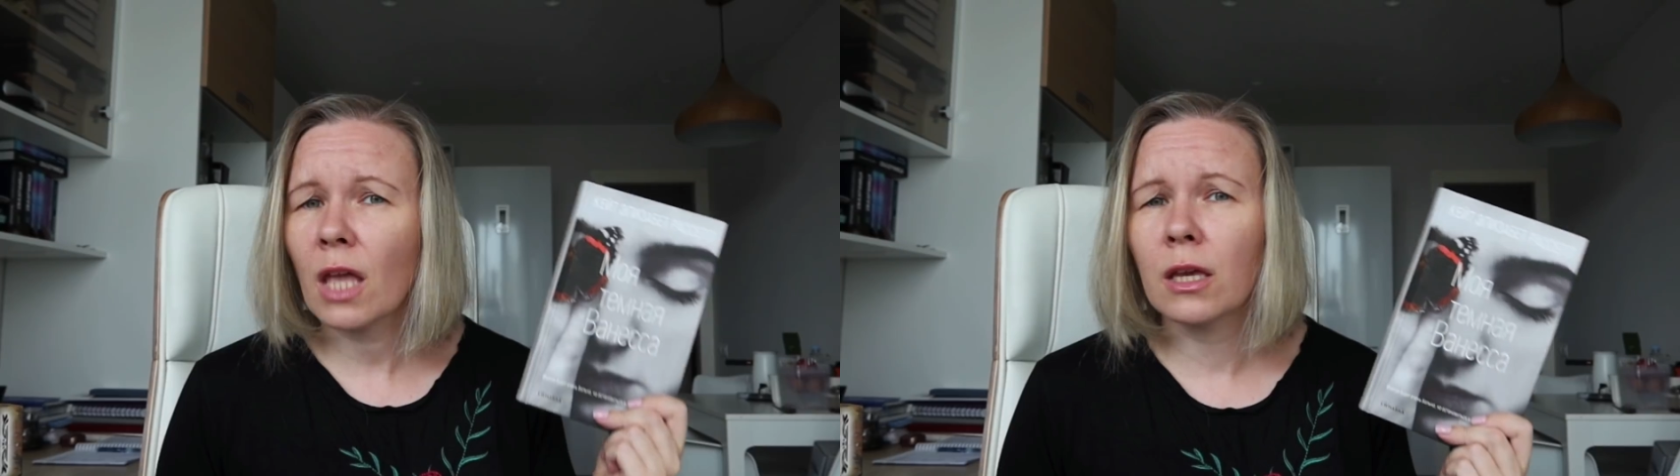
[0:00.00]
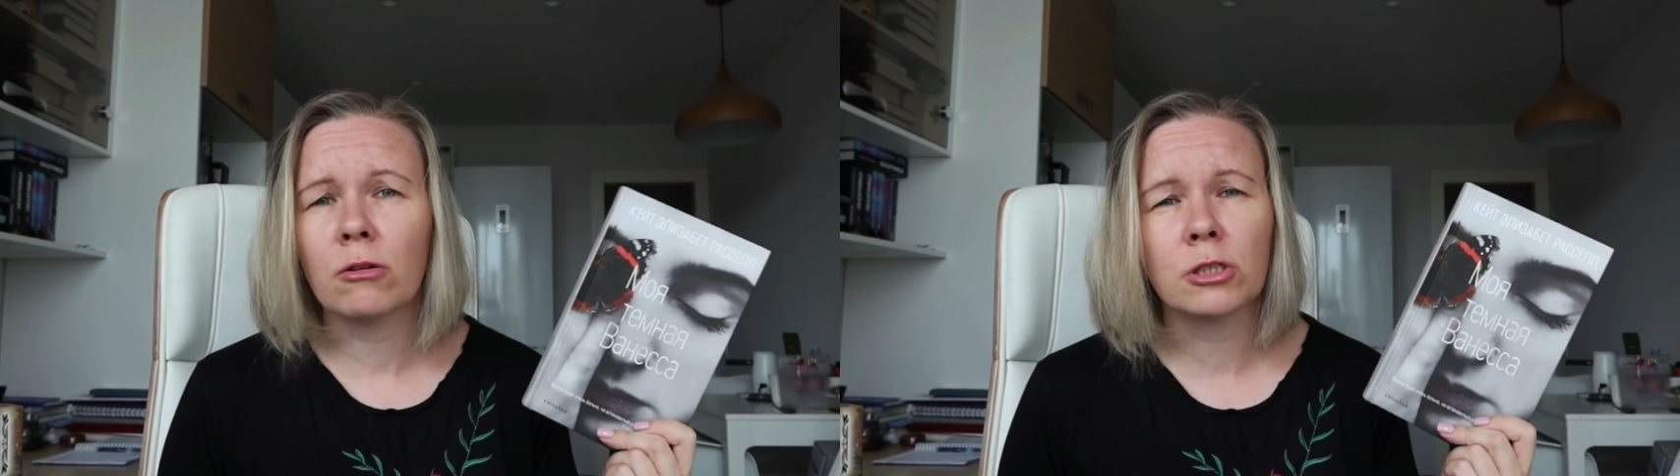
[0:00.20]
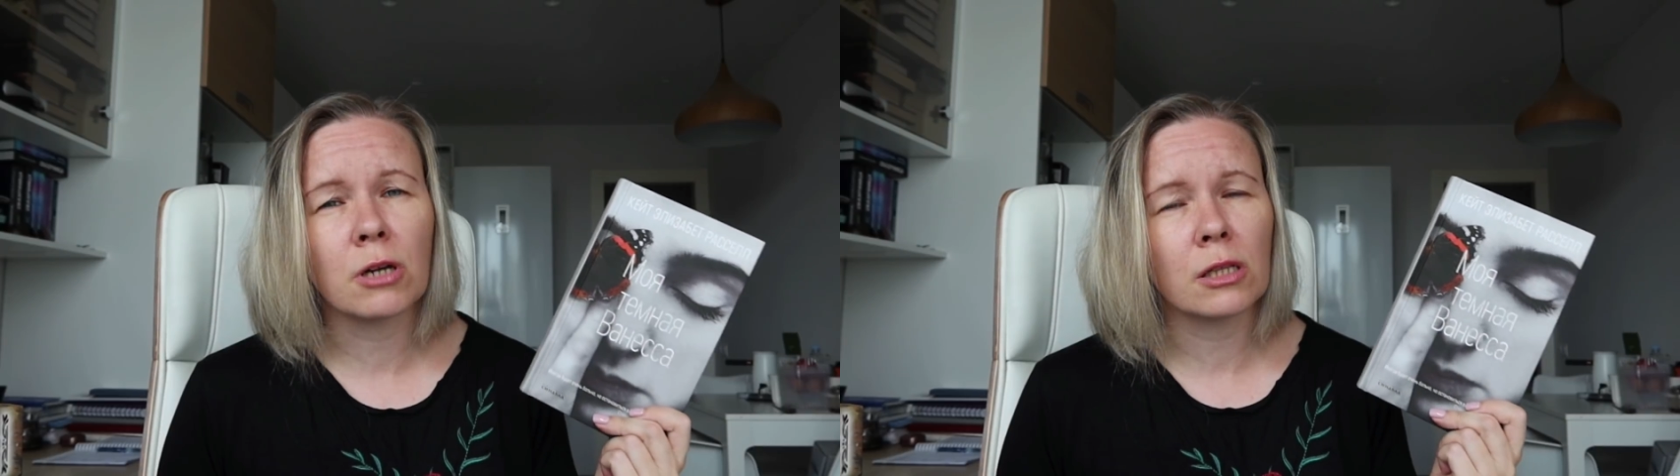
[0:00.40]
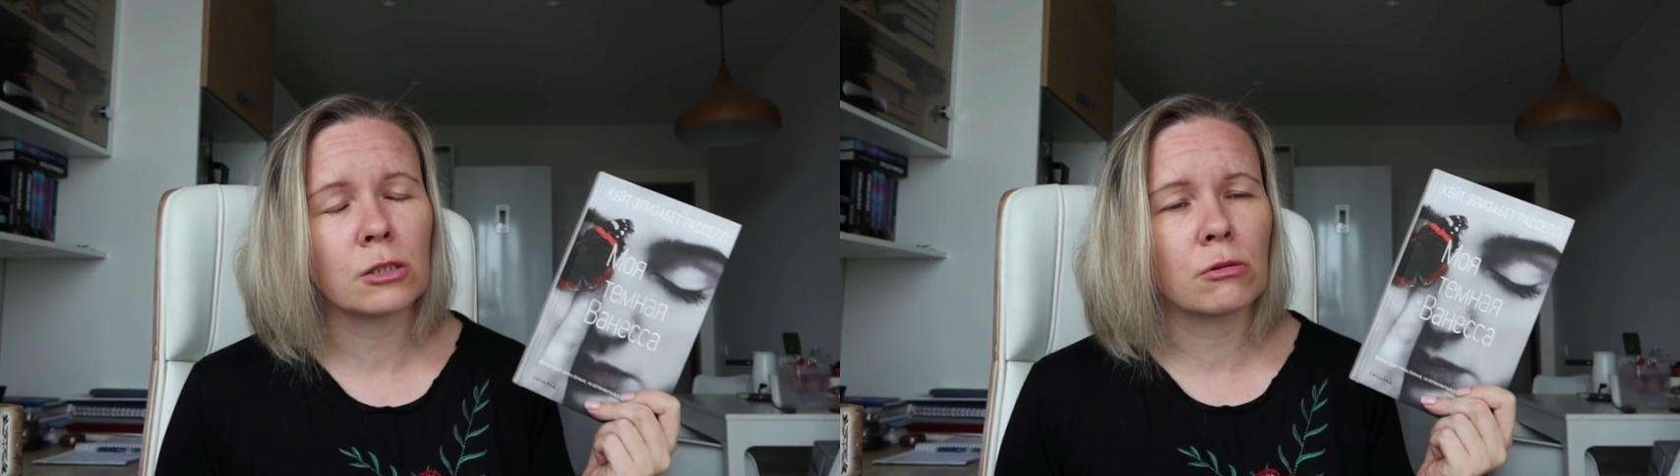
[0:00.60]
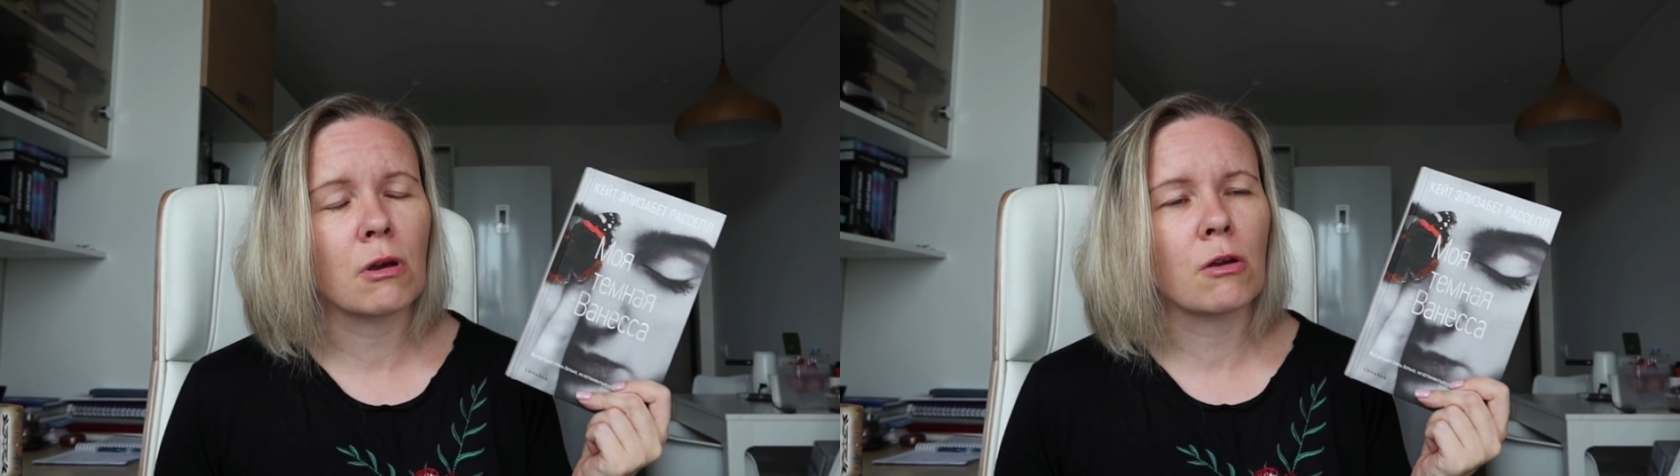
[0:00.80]
Я очень рада,
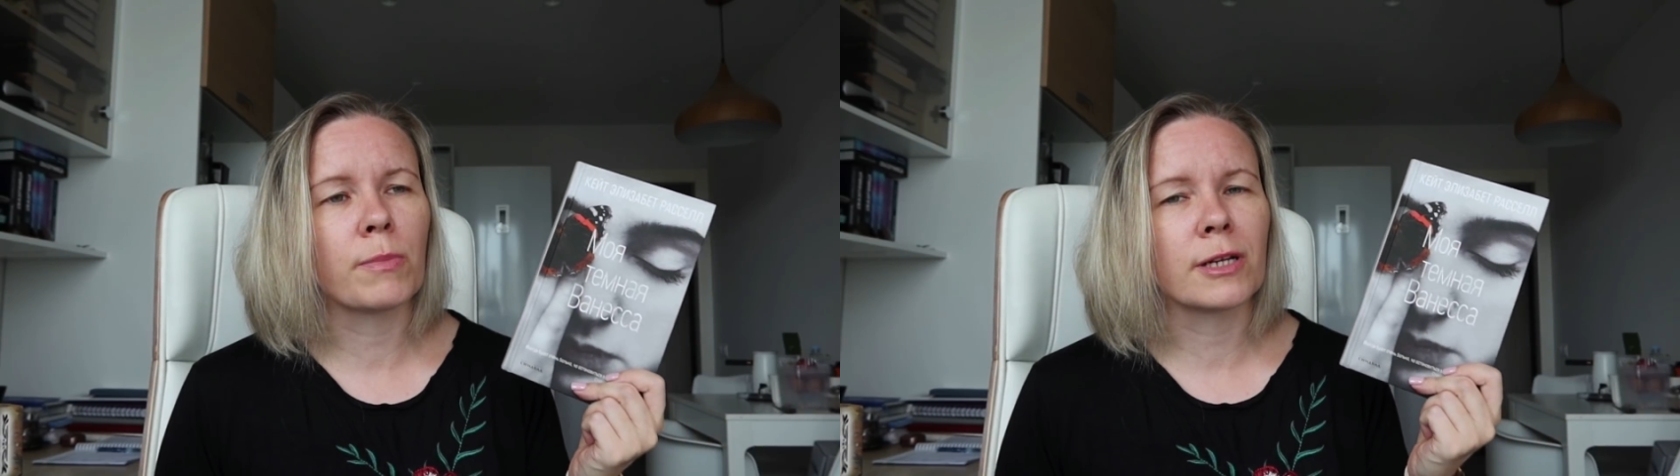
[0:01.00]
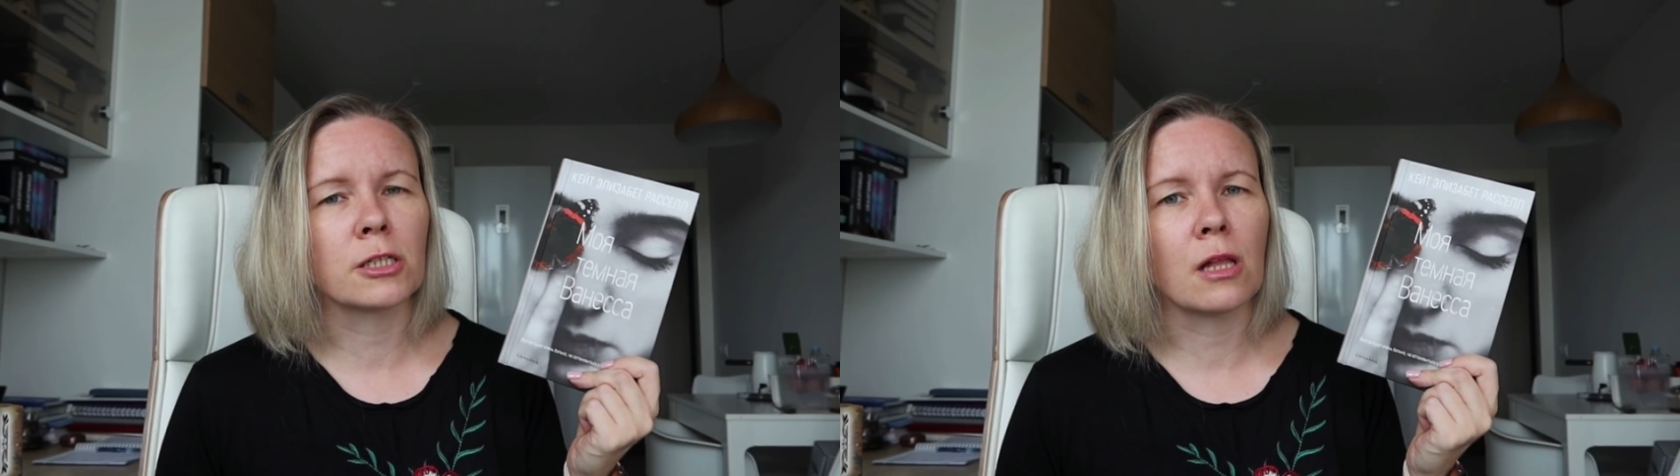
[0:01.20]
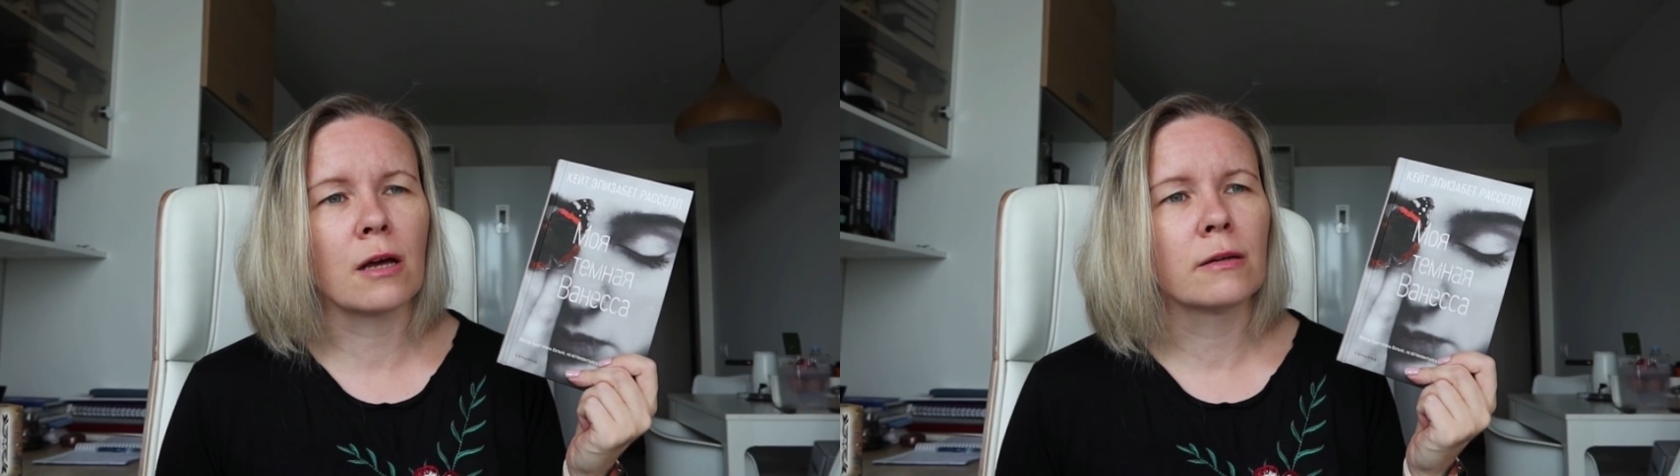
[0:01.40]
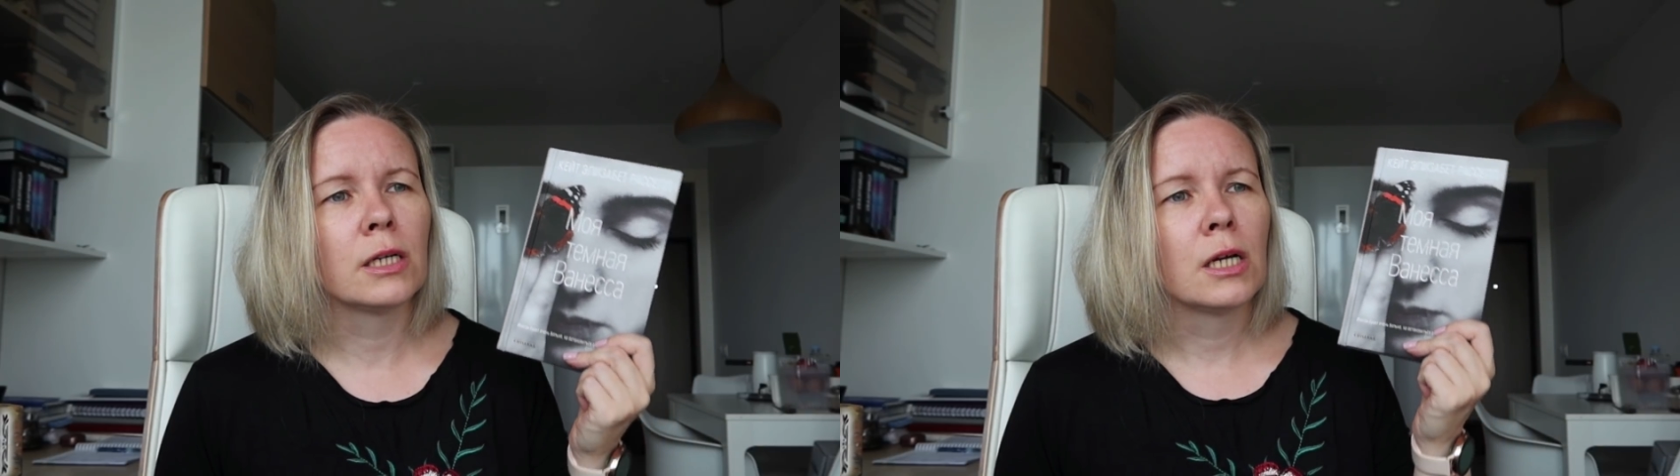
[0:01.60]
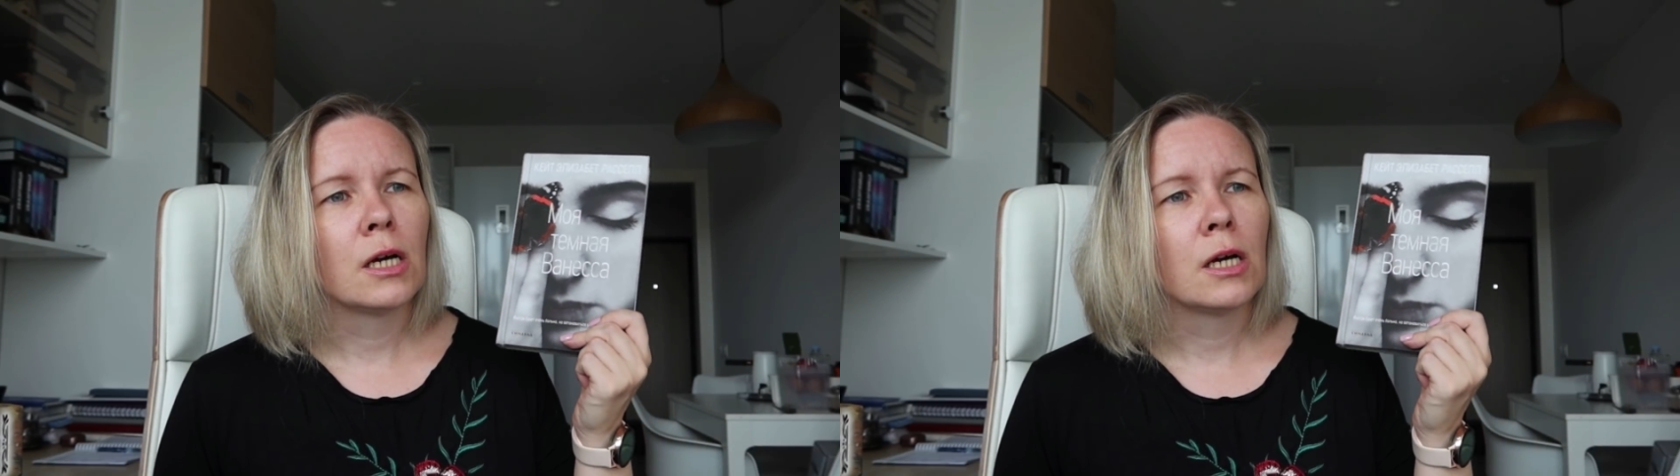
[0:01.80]
что я ее прочла.